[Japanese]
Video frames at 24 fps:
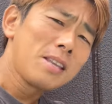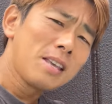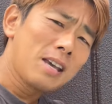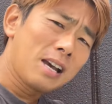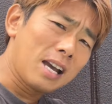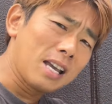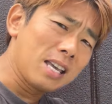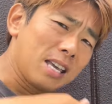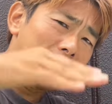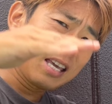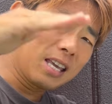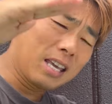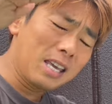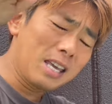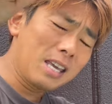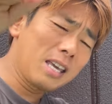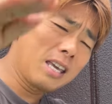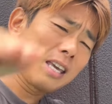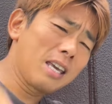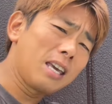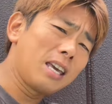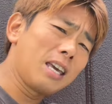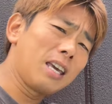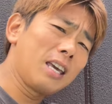はい
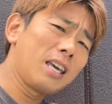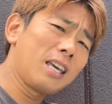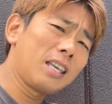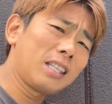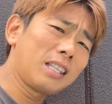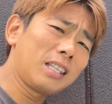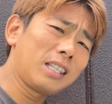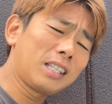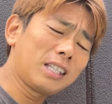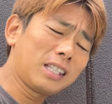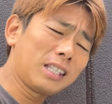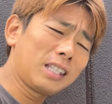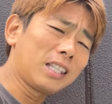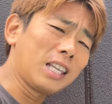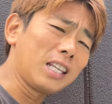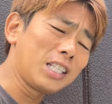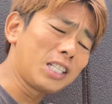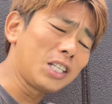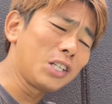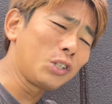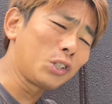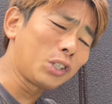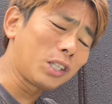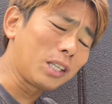えー
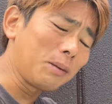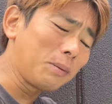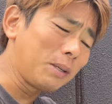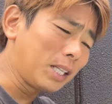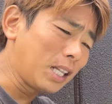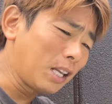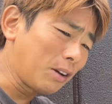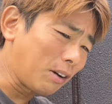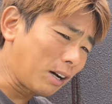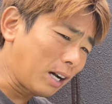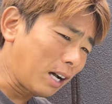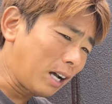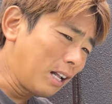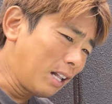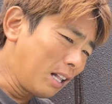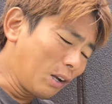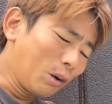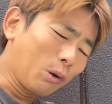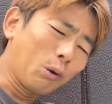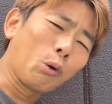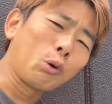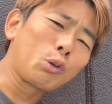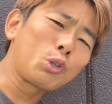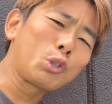テニシング TV では
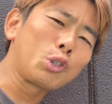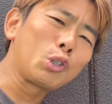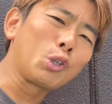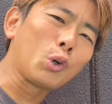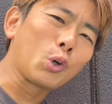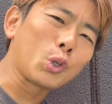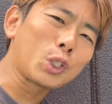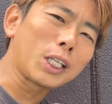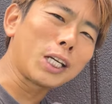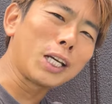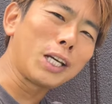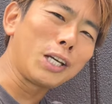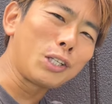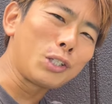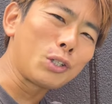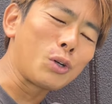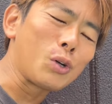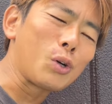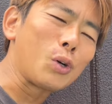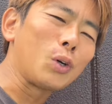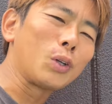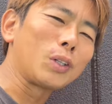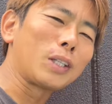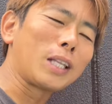55歳以
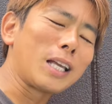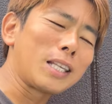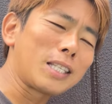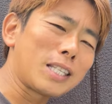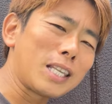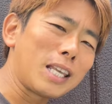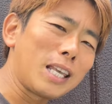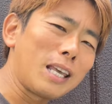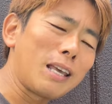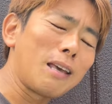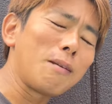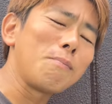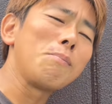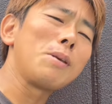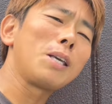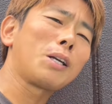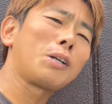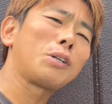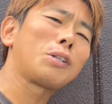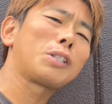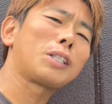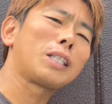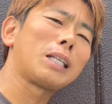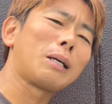上男性
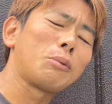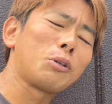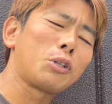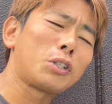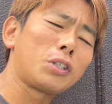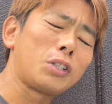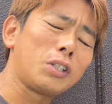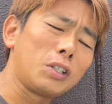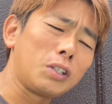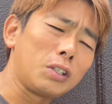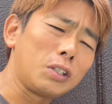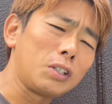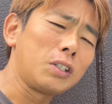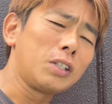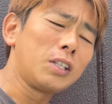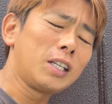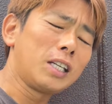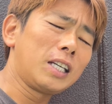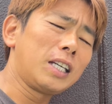ミックスダブルス、